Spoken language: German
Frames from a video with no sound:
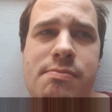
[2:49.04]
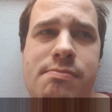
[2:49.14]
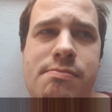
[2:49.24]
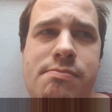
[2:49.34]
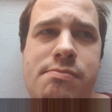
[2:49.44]

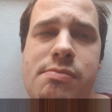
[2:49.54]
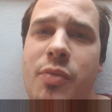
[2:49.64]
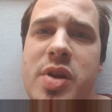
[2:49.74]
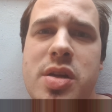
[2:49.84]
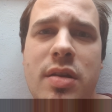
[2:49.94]

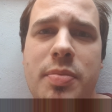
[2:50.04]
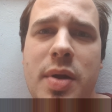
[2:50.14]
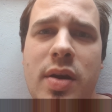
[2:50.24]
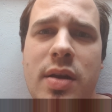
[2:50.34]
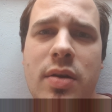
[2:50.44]
Hm, wie schaut es
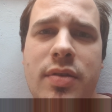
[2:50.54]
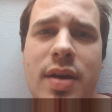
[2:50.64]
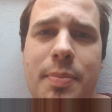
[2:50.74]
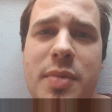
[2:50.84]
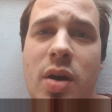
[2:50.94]
mit euch
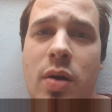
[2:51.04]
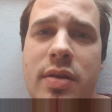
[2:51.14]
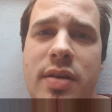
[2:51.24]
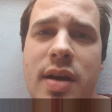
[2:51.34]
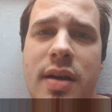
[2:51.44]
aus? Habt ihr
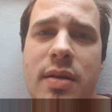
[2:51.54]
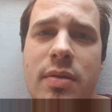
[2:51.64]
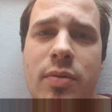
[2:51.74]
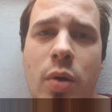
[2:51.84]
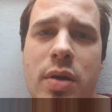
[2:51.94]
auch Tiere?
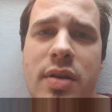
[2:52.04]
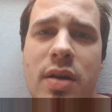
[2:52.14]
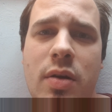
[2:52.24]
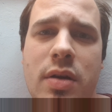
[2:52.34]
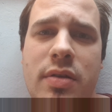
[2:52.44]
Wollt
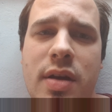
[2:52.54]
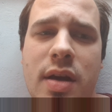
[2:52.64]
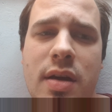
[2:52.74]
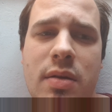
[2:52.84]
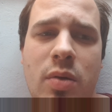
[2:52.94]
ihr auch
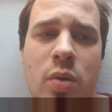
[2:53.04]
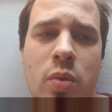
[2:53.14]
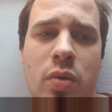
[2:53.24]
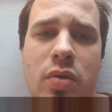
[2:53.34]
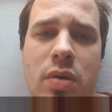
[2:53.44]
Tiere?
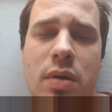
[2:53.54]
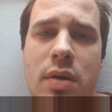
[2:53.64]
Und